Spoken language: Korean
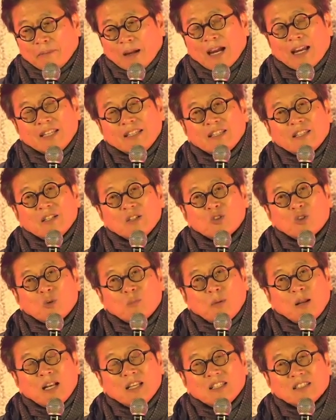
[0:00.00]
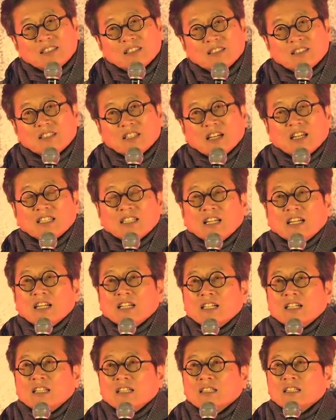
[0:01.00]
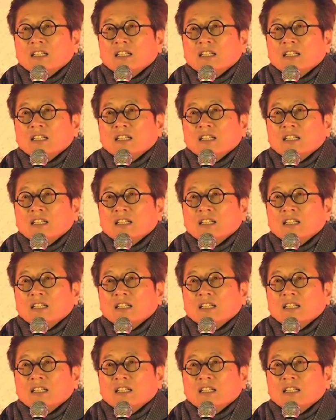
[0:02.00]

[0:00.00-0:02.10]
바이든은 쪽팔려서 어떡하냐?